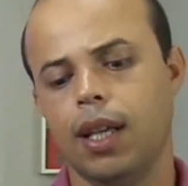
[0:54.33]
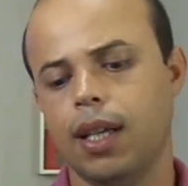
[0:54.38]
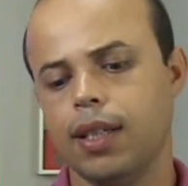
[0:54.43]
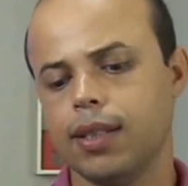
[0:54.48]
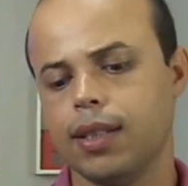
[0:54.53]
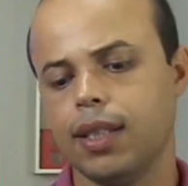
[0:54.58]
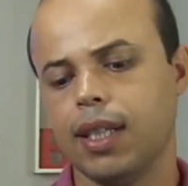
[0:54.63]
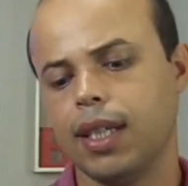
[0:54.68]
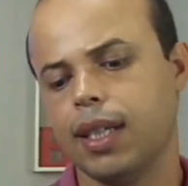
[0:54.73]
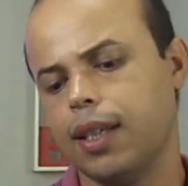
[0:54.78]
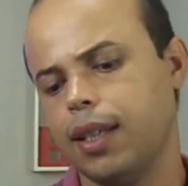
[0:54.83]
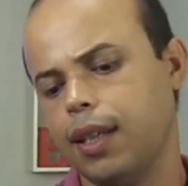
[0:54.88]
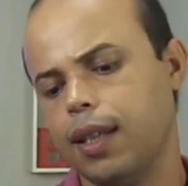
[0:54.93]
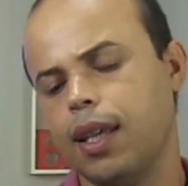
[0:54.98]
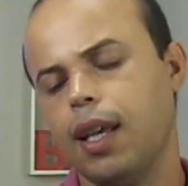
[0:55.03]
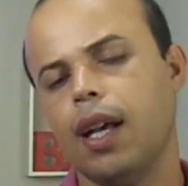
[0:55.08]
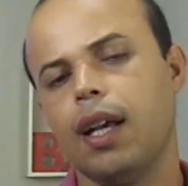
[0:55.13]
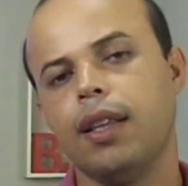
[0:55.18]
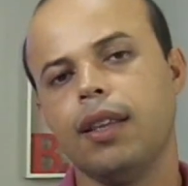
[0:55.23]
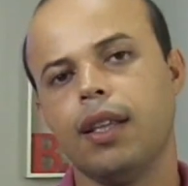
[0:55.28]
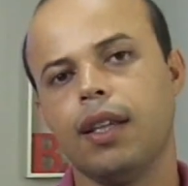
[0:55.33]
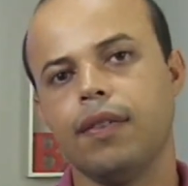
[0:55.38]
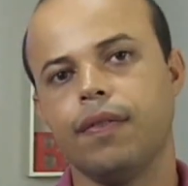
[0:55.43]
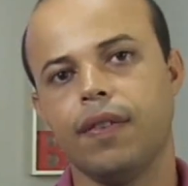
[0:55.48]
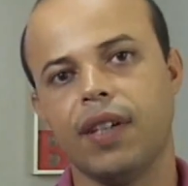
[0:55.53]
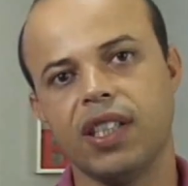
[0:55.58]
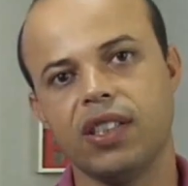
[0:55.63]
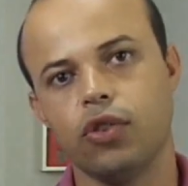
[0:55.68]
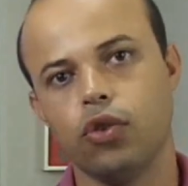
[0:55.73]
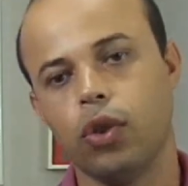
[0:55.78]
Essa daqui é a
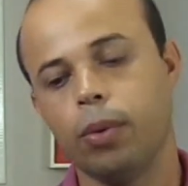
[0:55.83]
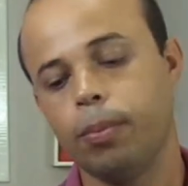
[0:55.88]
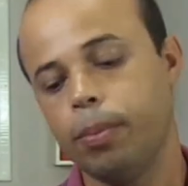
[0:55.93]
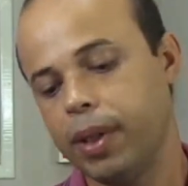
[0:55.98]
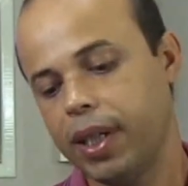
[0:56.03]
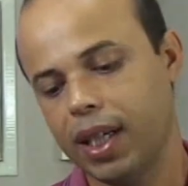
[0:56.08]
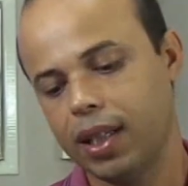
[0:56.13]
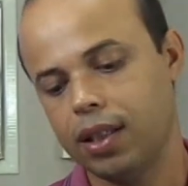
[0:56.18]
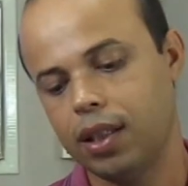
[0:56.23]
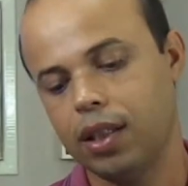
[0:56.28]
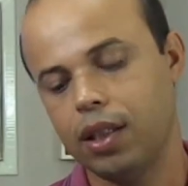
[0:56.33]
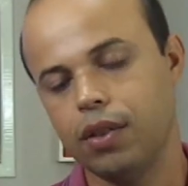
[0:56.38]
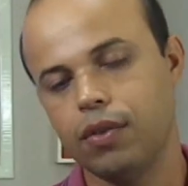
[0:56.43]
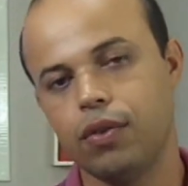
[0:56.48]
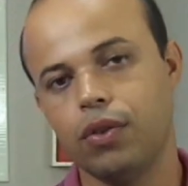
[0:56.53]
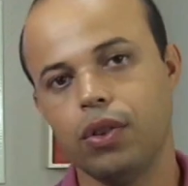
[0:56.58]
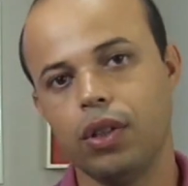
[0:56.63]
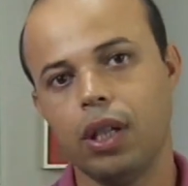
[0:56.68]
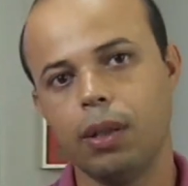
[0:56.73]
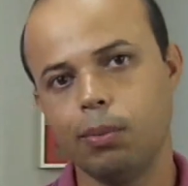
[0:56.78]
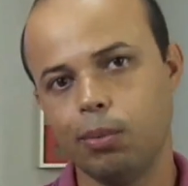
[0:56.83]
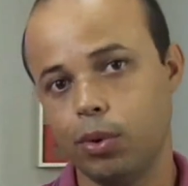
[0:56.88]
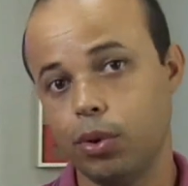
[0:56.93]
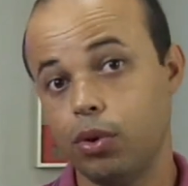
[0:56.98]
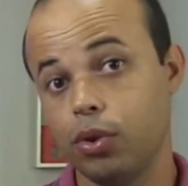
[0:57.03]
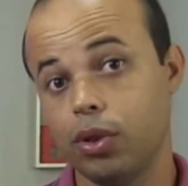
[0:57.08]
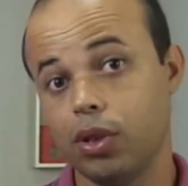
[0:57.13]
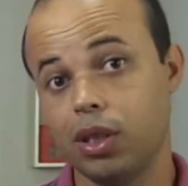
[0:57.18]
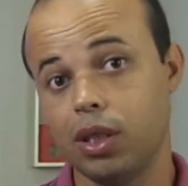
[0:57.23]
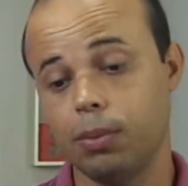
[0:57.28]
interface do aplicativo e é
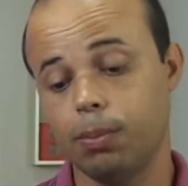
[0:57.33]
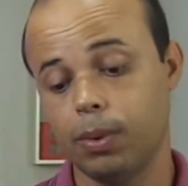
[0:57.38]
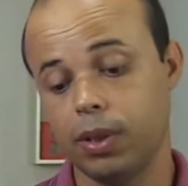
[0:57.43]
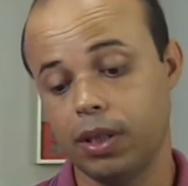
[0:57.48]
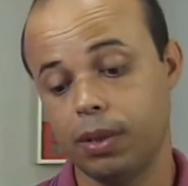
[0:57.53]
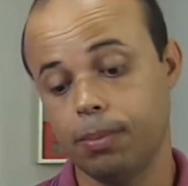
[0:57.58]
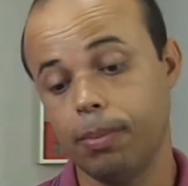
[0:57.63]
muito simples.